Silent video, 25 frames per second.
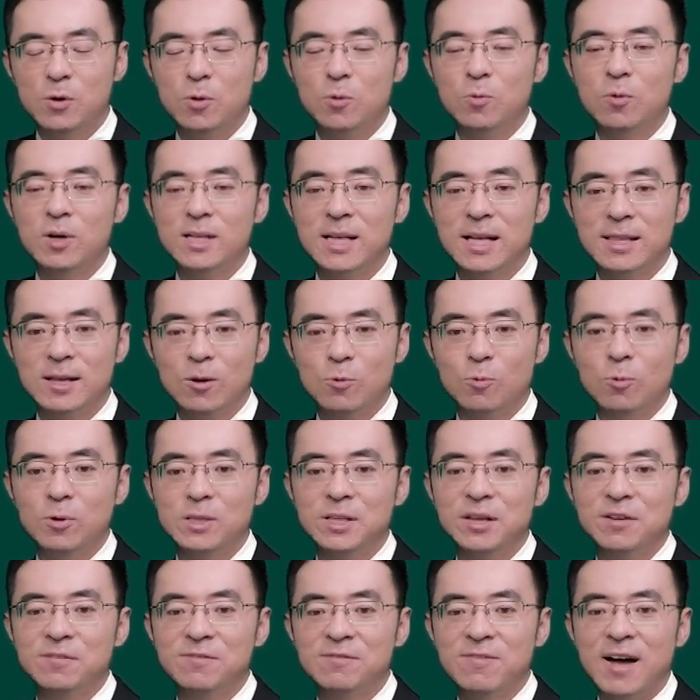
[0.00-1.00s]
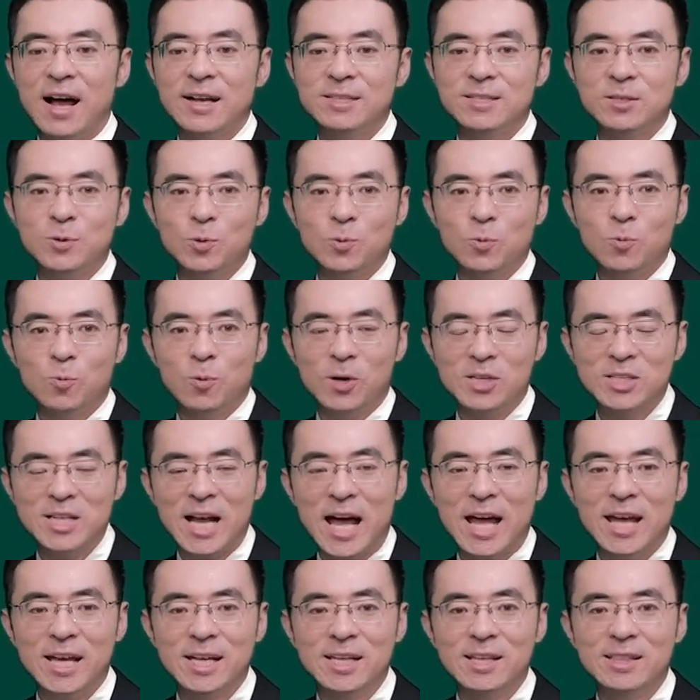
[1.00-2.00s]
比如国家在国内发行国
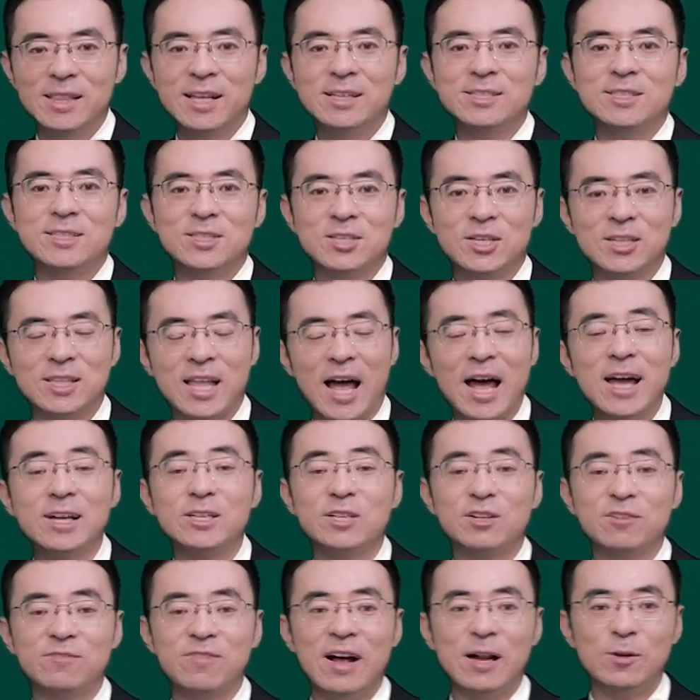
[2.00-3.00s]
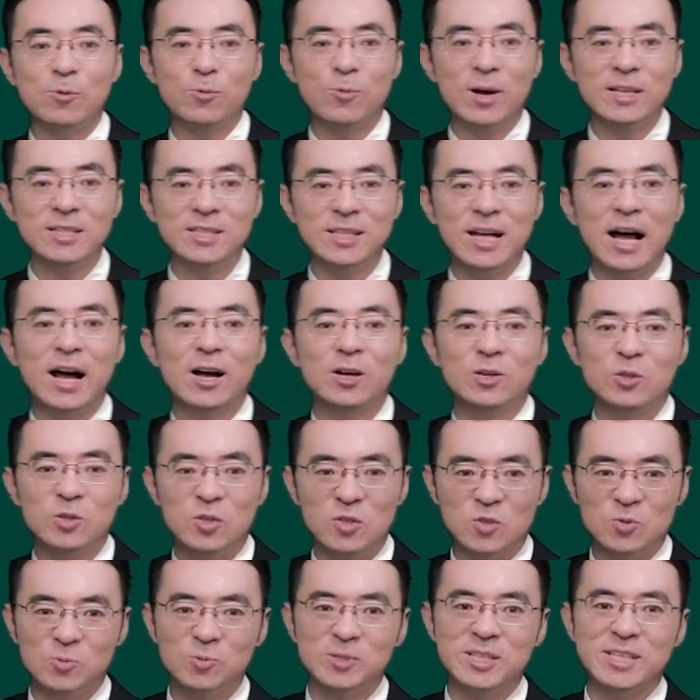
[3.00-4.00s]
债，那此时它也是法律关系的
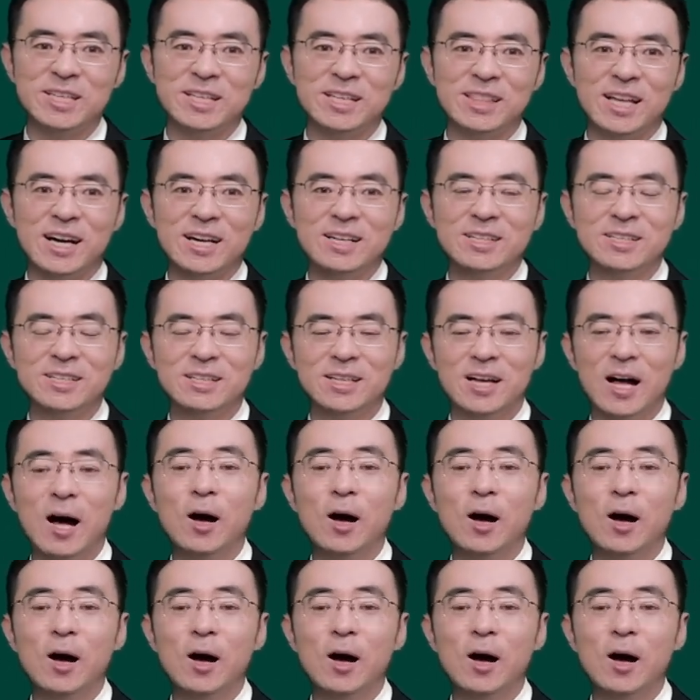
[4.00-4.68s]
主体了。